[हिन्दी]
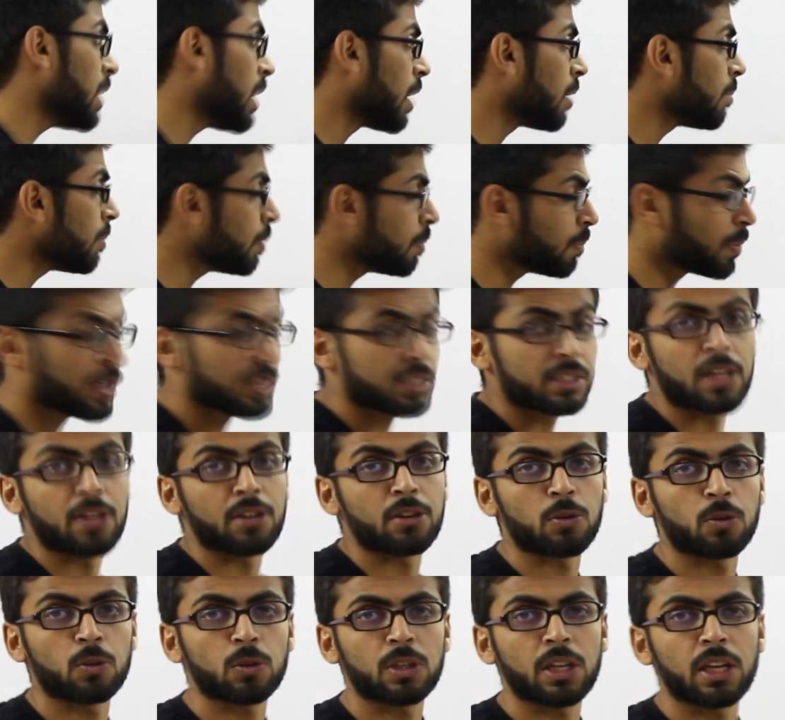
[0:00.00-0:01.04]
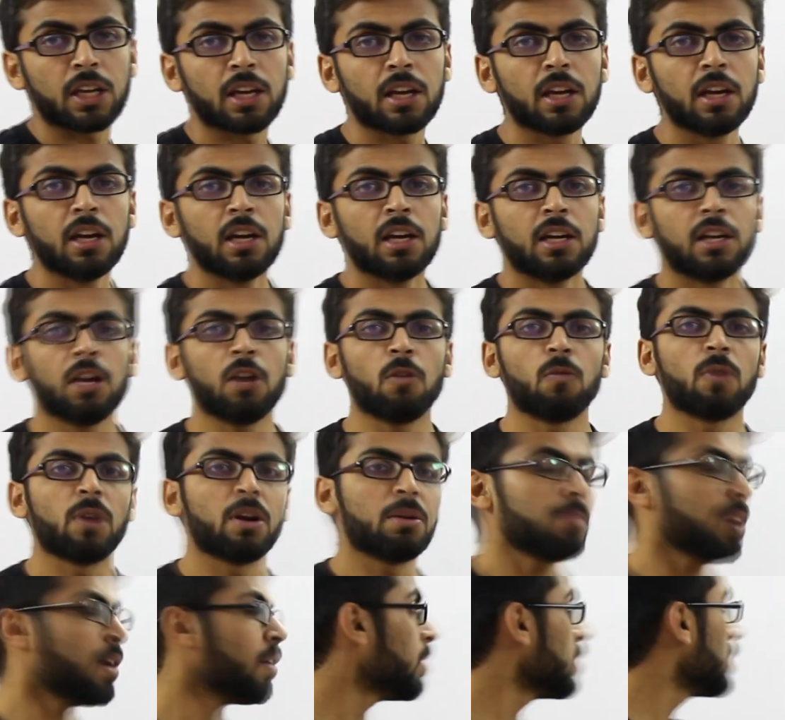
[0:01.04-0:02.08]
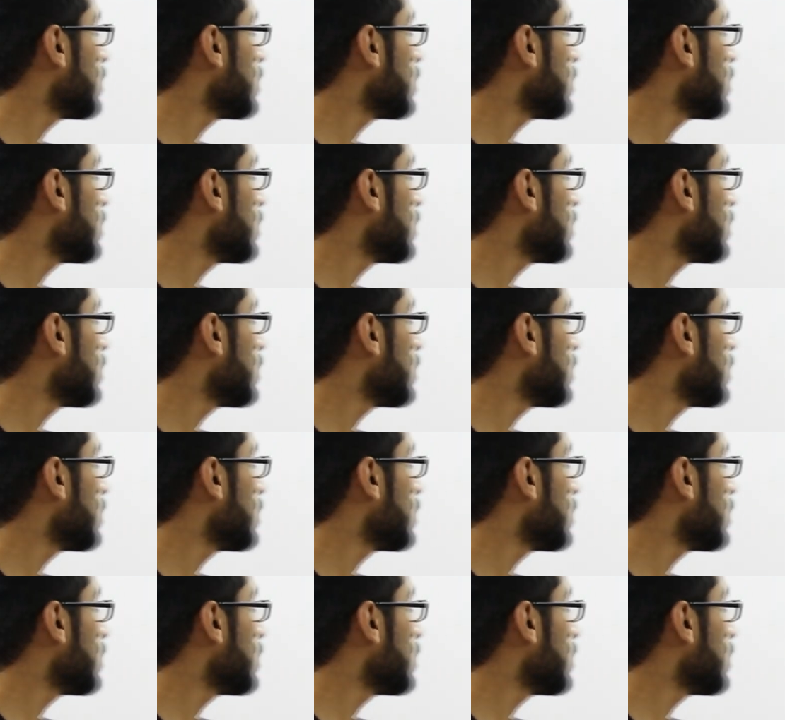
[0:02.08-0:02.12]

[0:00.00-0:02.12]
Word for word: में यहां पे प्रेजेंट होती है ना वन बाय